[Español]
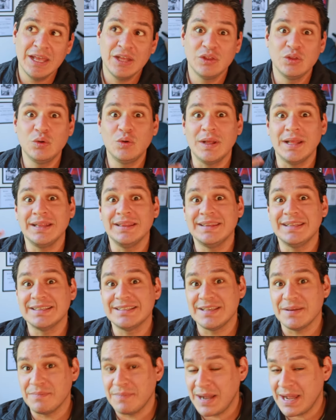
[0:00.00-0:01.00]
durante
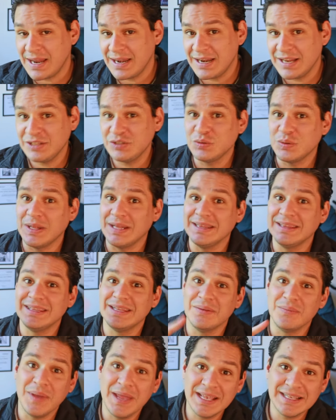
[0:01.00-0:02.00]
semanas,
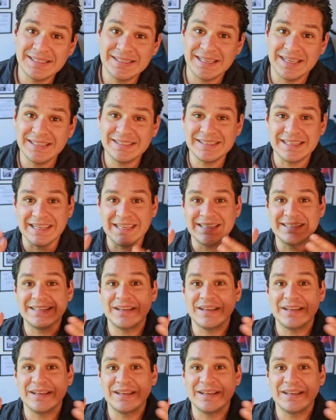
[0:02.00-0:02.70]
durante meses y